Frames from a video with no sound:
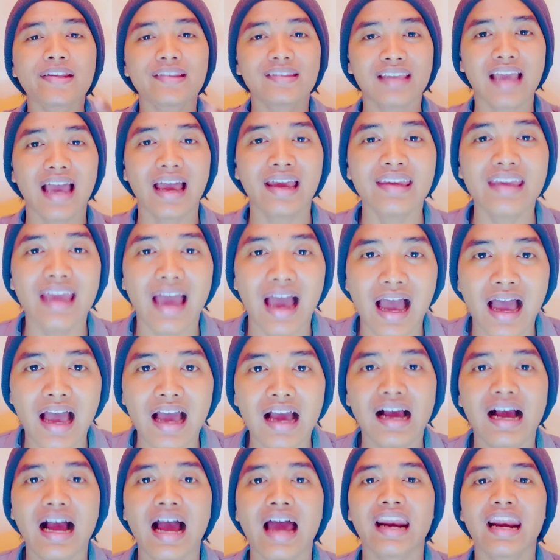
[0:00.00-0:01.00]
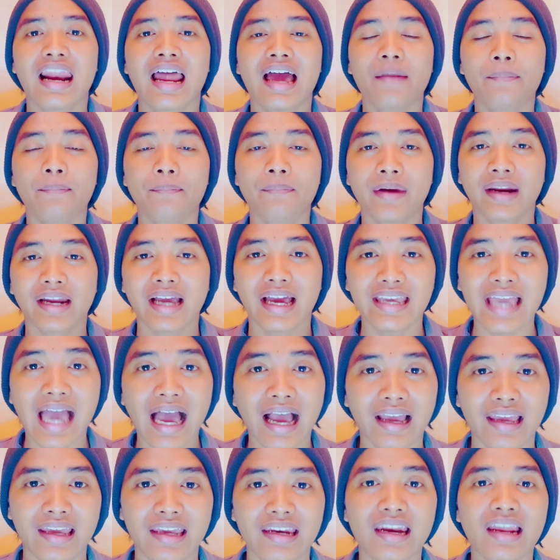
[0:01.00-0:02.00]
percaya, karena mereka
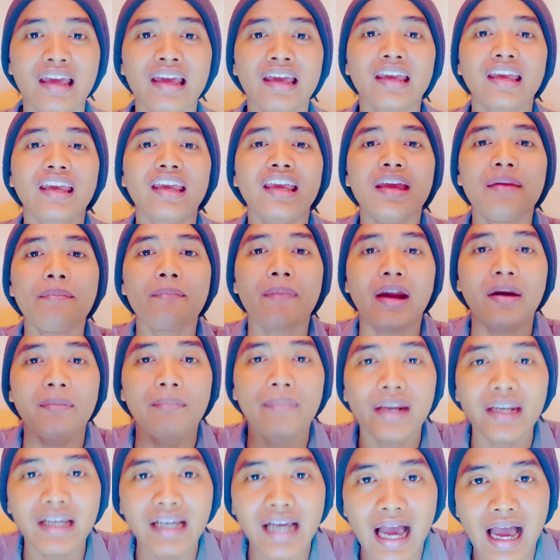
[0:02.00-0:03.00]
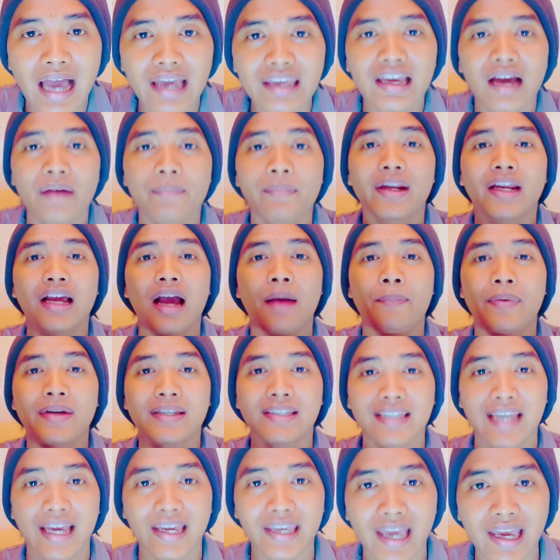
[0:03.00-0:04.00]
yakin, iman mereka yang mereka
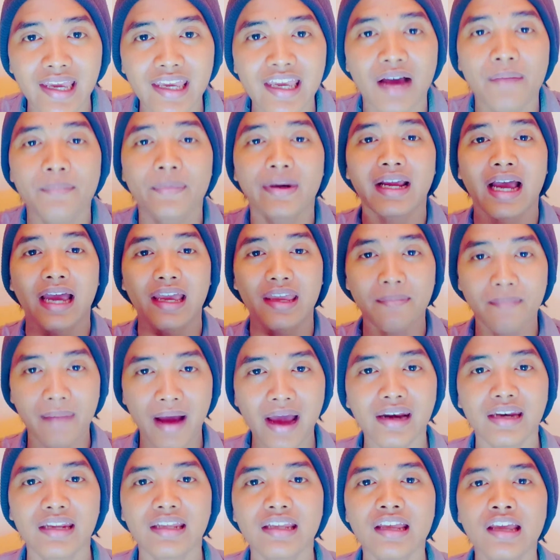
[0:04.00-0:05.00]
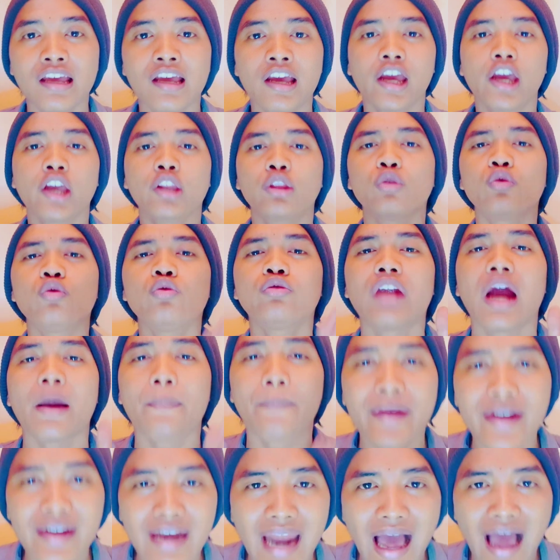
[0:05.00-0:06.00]
percaya, yang mereka imani, itu
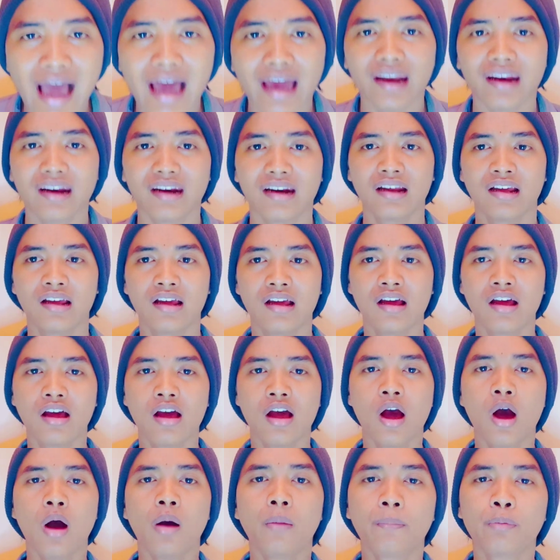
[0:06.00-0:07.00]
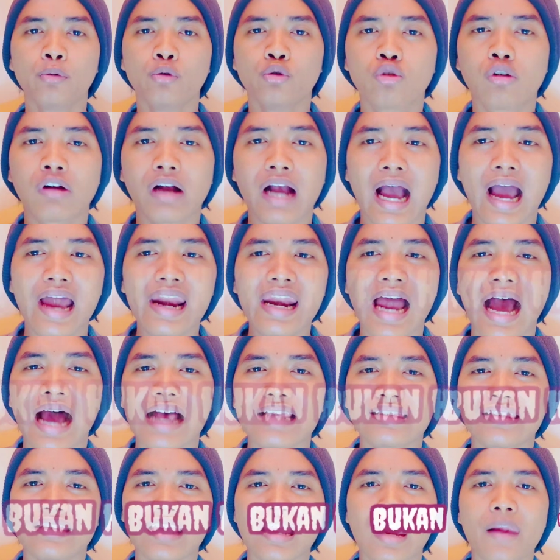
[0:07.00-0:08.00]
udah benar, bukan
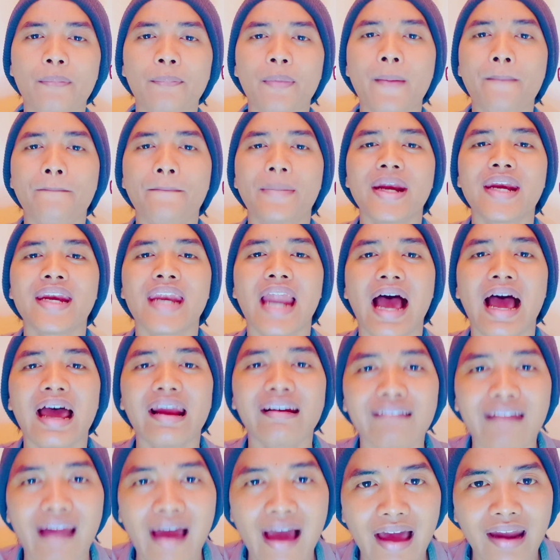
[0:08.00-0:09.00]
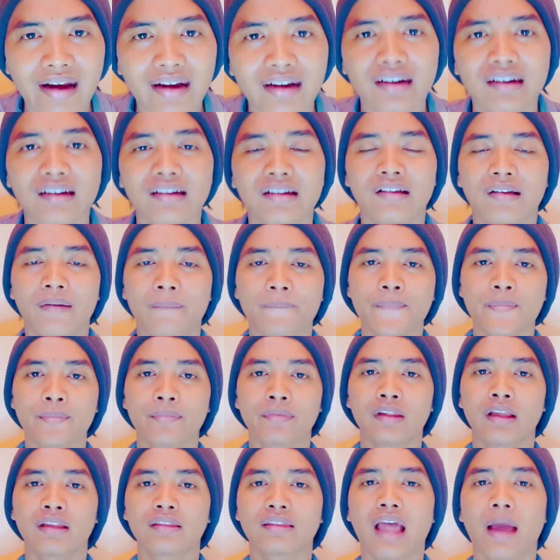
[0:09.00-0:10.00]
hasil pembenaran.
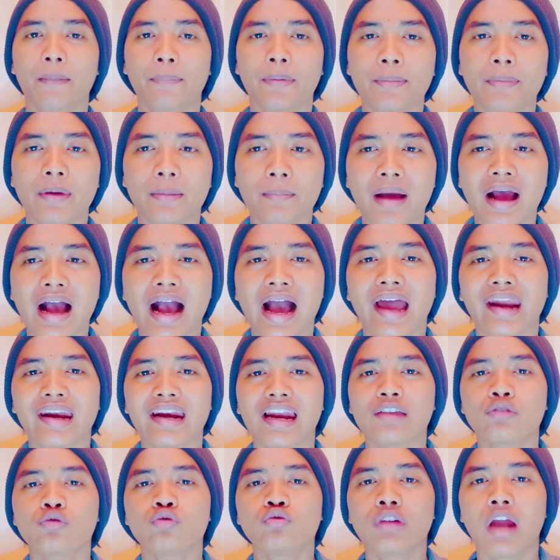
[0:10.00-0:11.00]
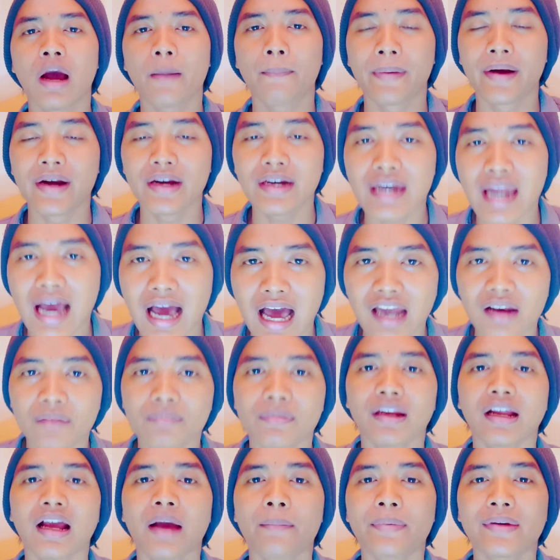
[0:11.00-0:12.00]
Tapi memang karena sudah benar,
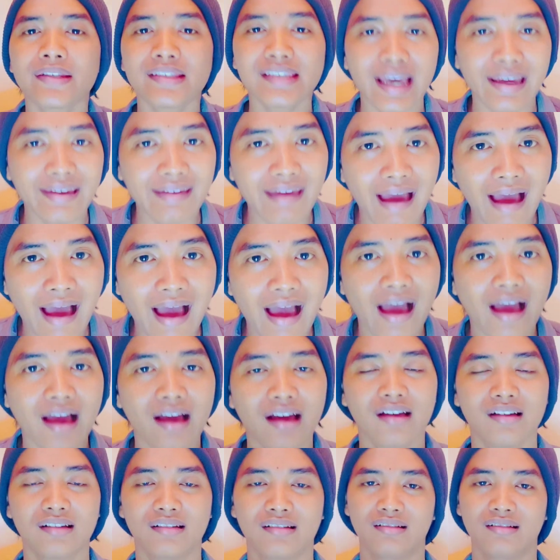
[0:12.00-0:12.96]
mereka percaya.